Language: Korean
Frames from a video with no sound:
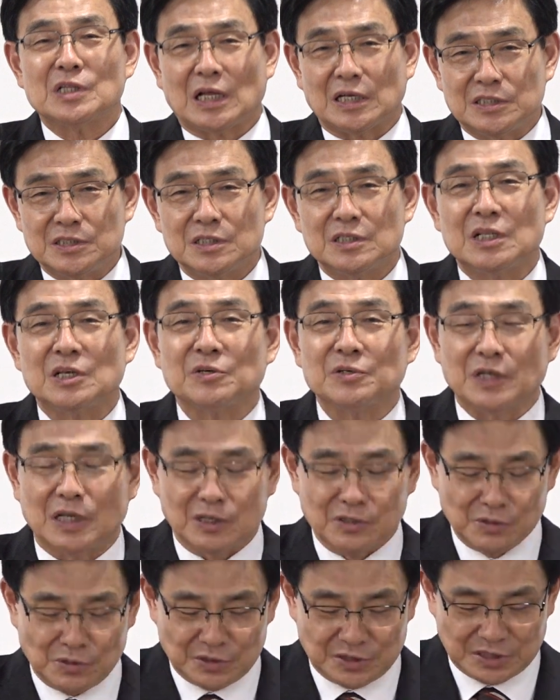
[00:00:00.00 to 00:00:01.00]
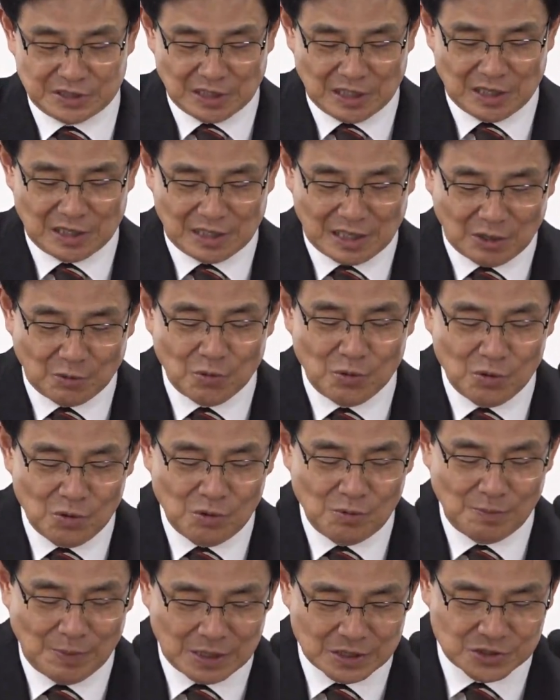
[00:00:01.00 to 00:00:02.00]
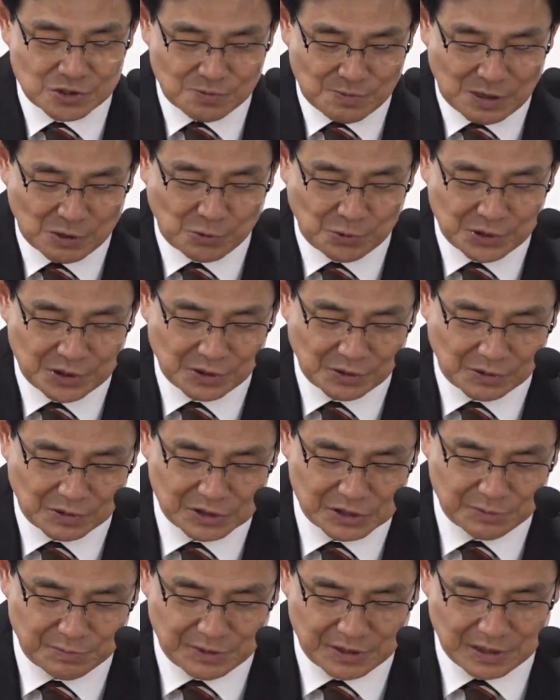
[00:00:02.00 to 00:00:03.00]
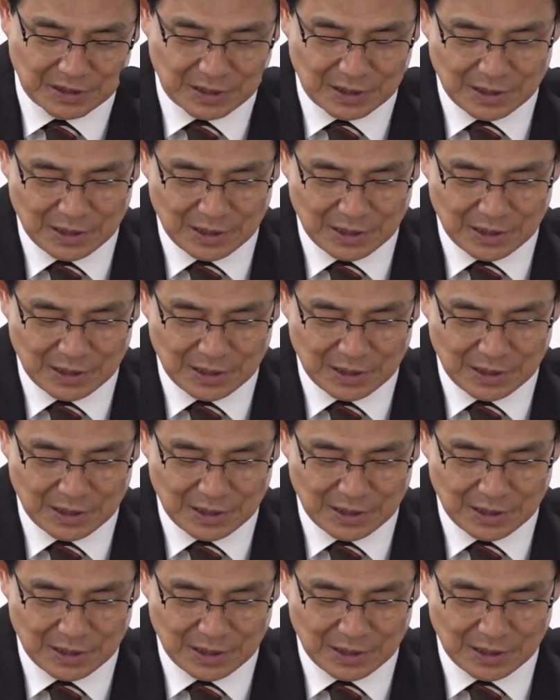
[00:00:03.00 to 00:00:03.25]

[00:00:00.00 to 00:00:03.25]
다시 태어나는 것이다라고 말씀하고 있는 것입니다.